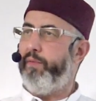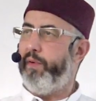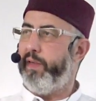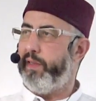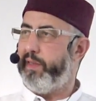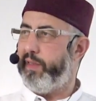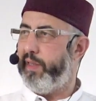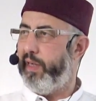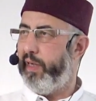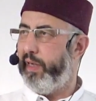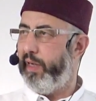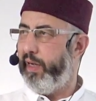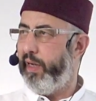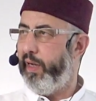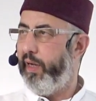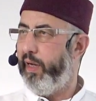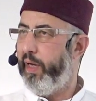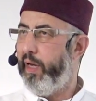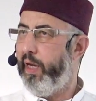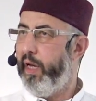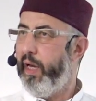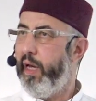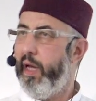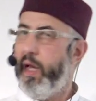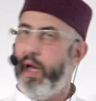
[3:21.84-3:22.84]
wa
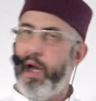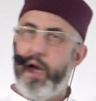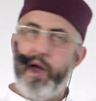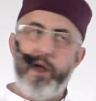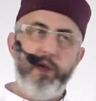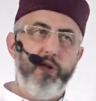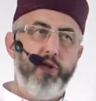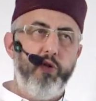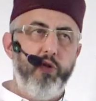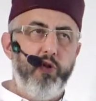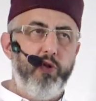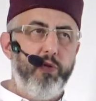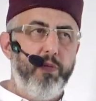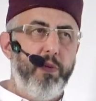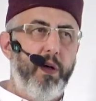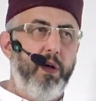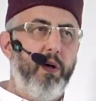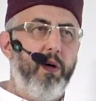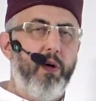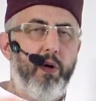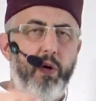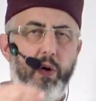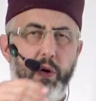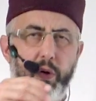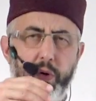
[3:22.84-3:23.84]
Un
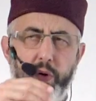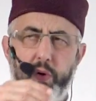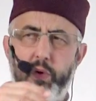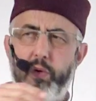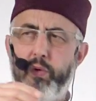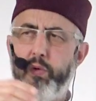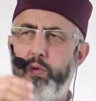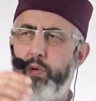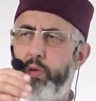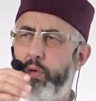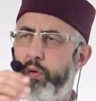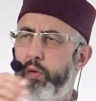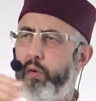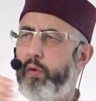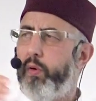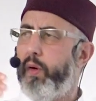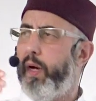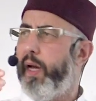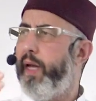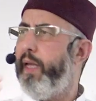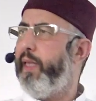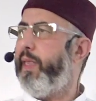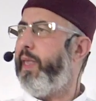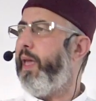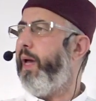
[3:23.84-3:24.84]
jugement long, long,
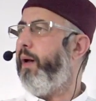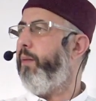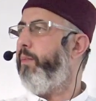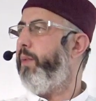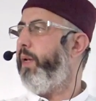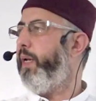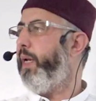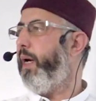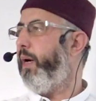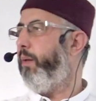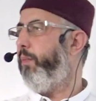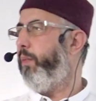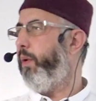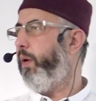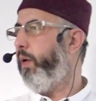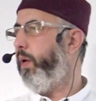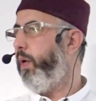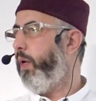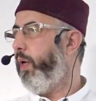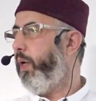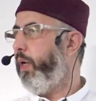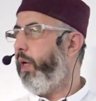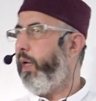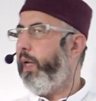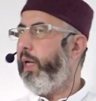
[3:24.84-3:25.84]
interminable.
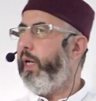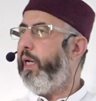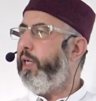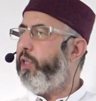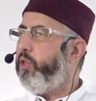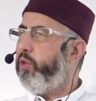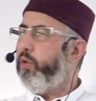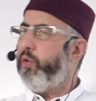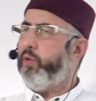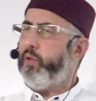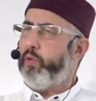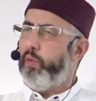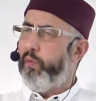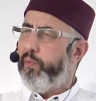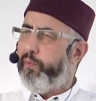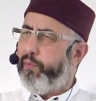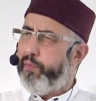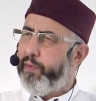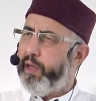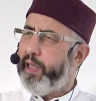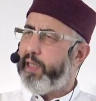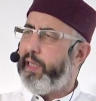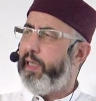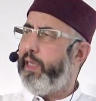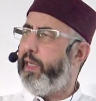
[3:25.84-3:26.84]
Et les gens sont
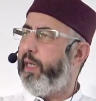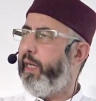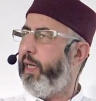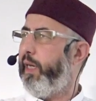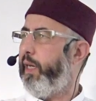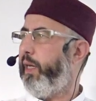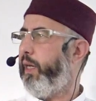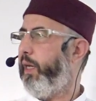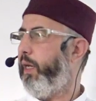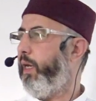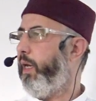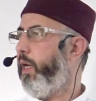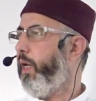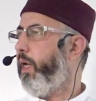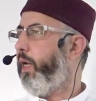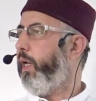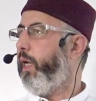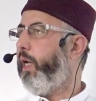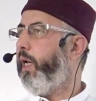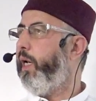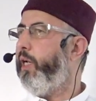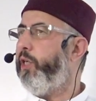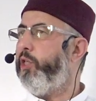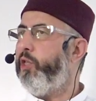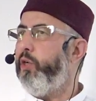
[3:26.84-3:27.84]
fatigués.
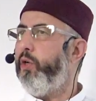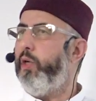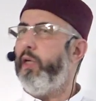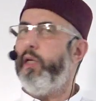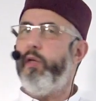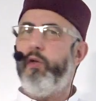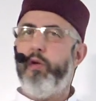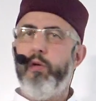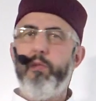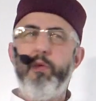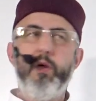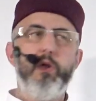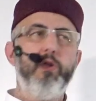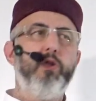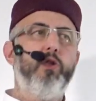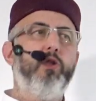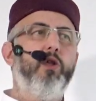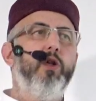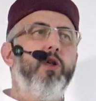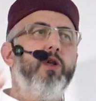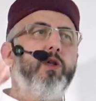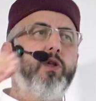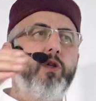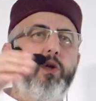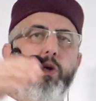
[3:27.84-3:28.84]
Et les gens, ils demandent
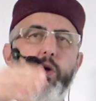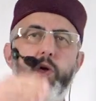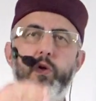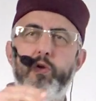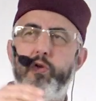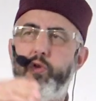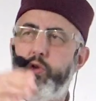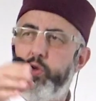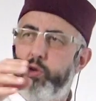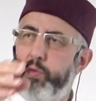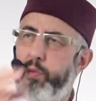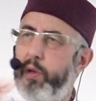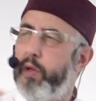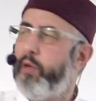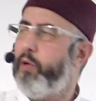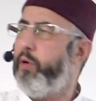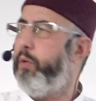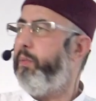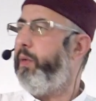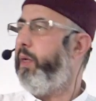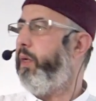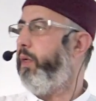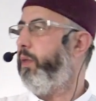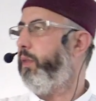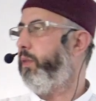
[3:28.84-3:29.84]
juste que le jugement
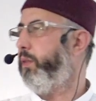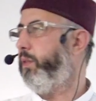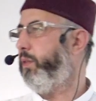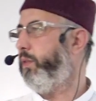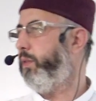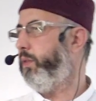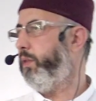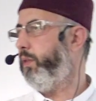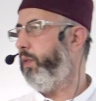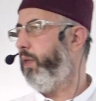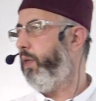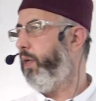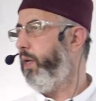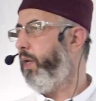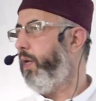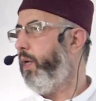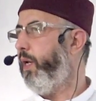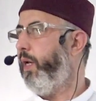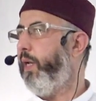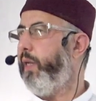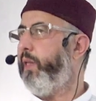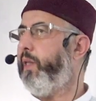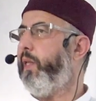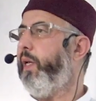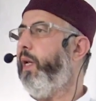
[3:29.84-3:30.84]
commence.
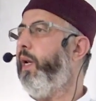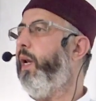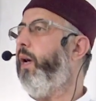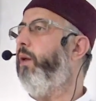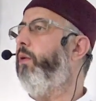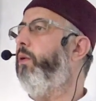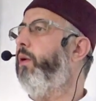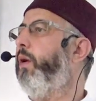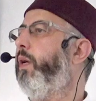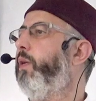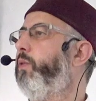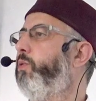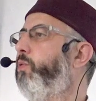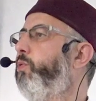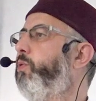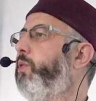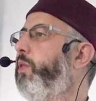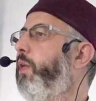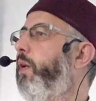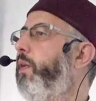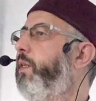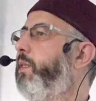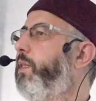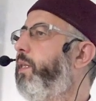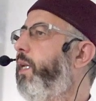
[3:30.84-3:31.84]
Et c'est là où Rasul
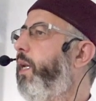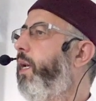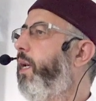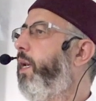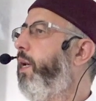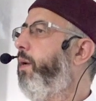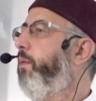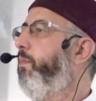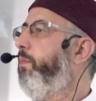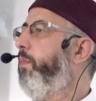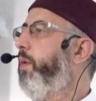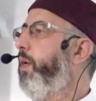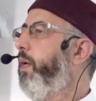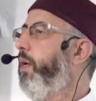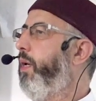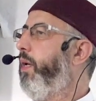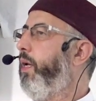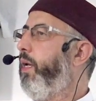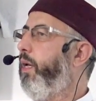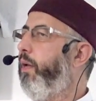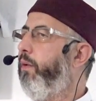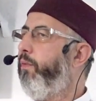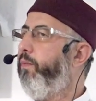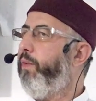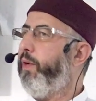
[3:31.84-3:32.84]
sallam,
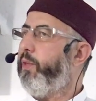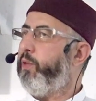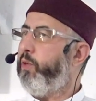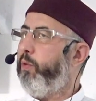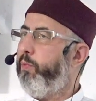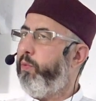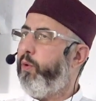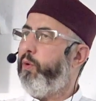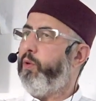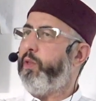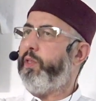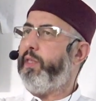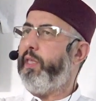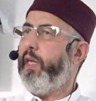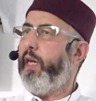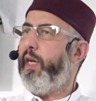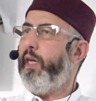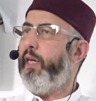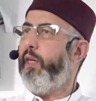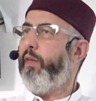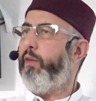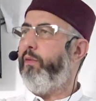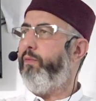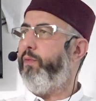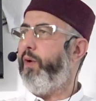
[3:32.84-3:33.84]
il va se
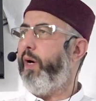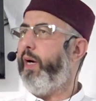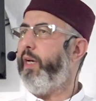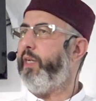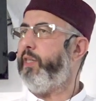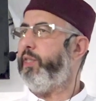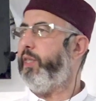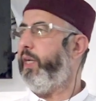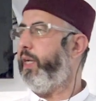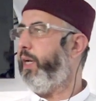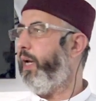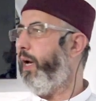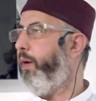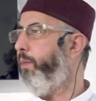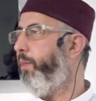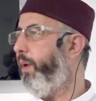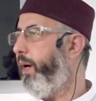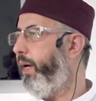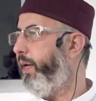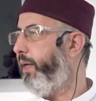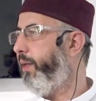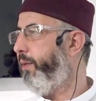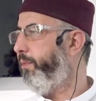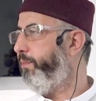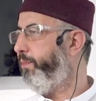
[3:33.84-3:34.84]
prosterner devant Arsh
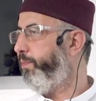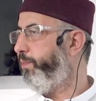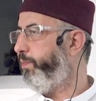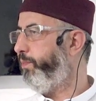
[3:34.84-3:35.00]
rahman